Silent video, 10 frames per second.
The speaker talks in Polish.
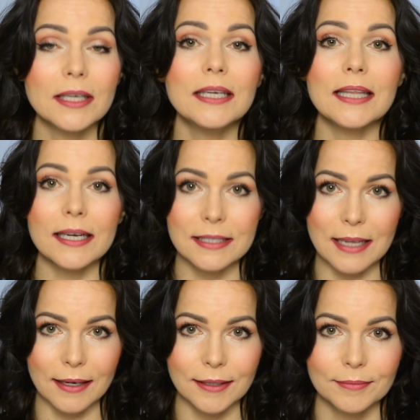I teraz
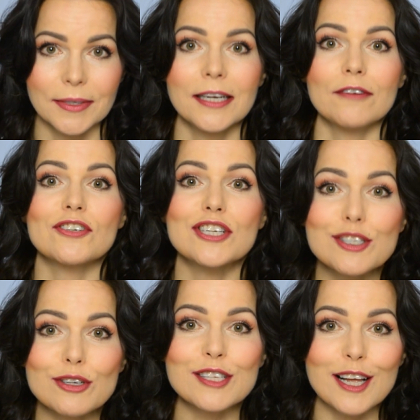tak.
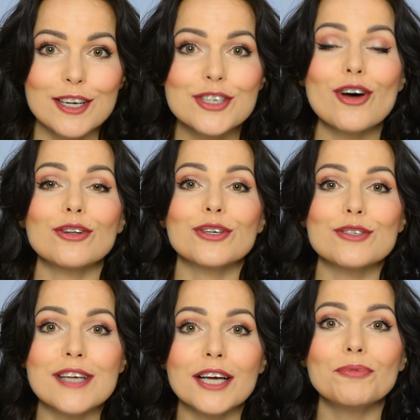Wszystko zależy od
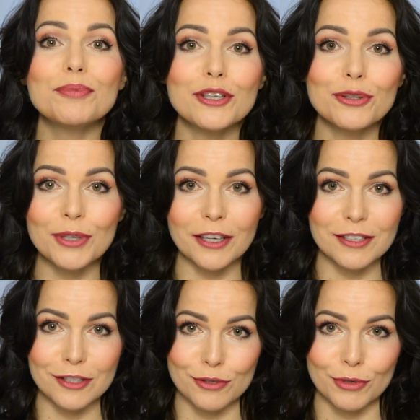rodzaju peelingu, jaki
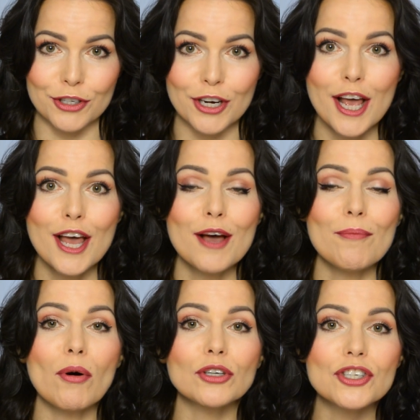stosujesz.
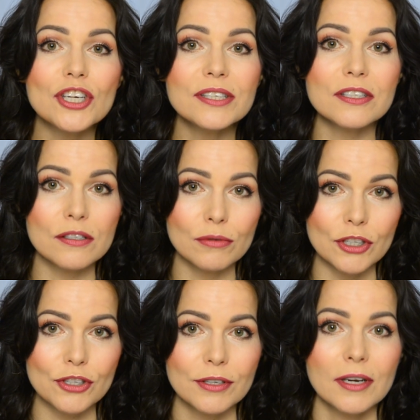Bo jeżeli
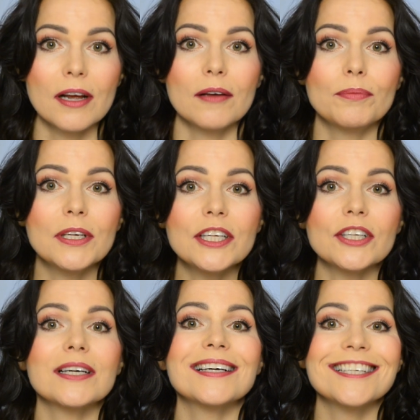stosujesz
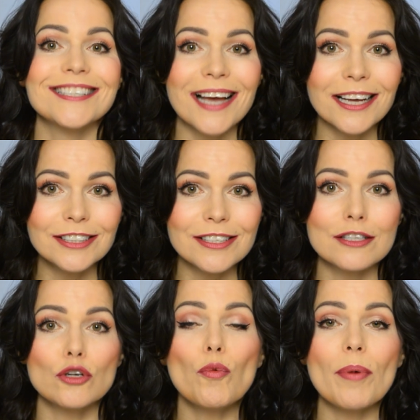peeling
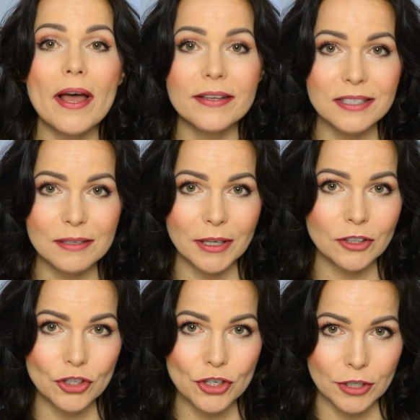ziarnisty lub
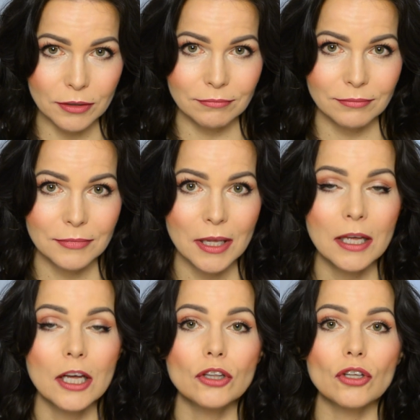enzymatyczny,
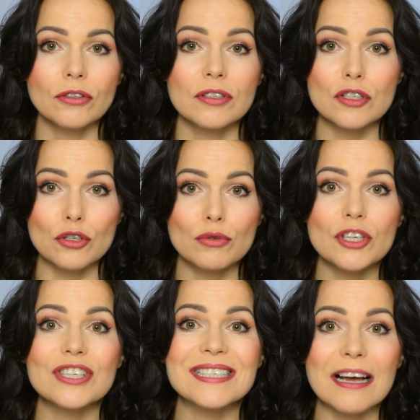to
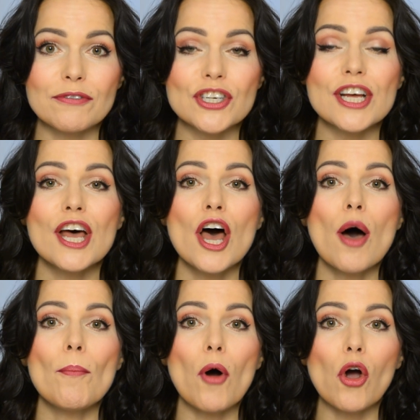stosujesz zawsze
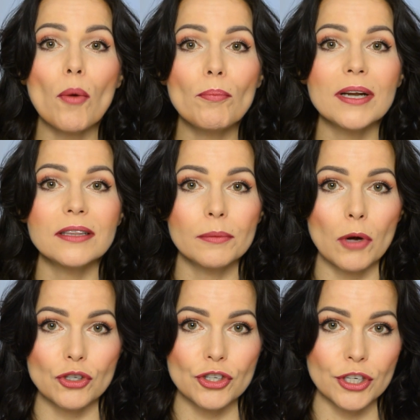po kompletnym
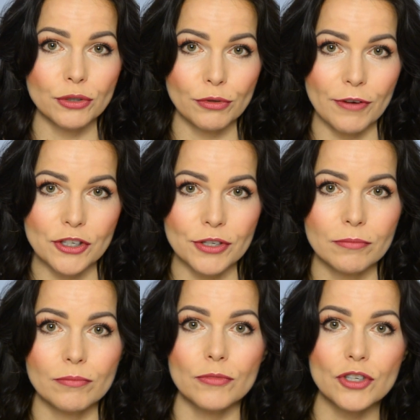oczyszczeniu twarzy.
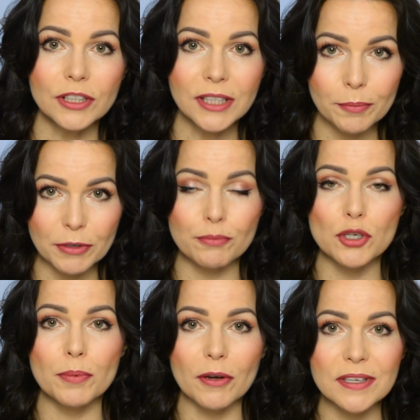Czyli najpierw
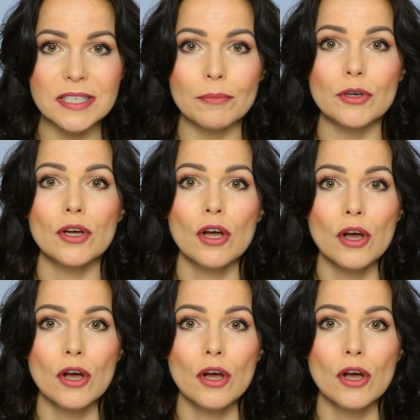przeprowadzamy